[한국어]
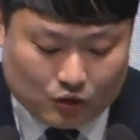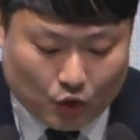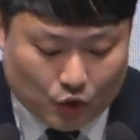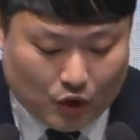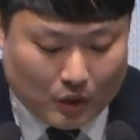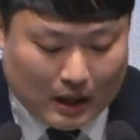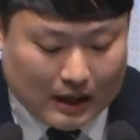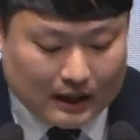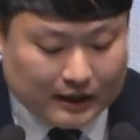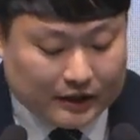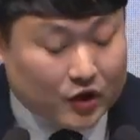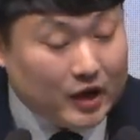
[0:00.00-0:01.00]
소녀와
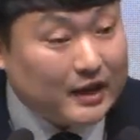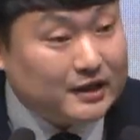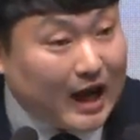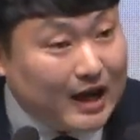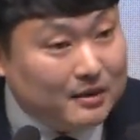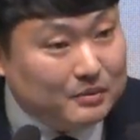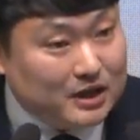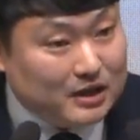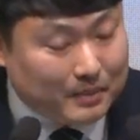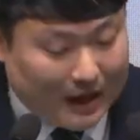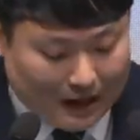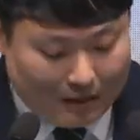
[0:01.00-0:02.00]
그녀의 삶을
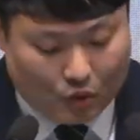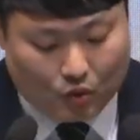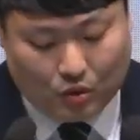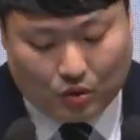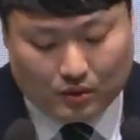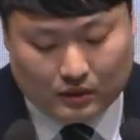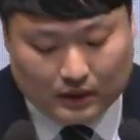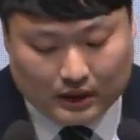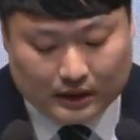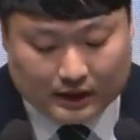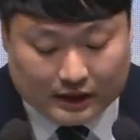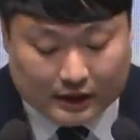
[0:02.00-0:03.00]
바라보고
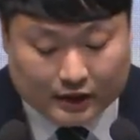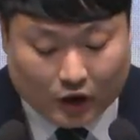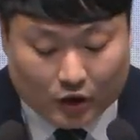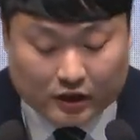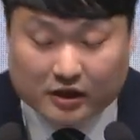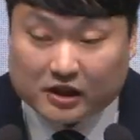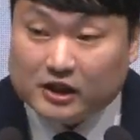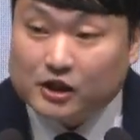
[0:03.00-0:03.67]
그 설득을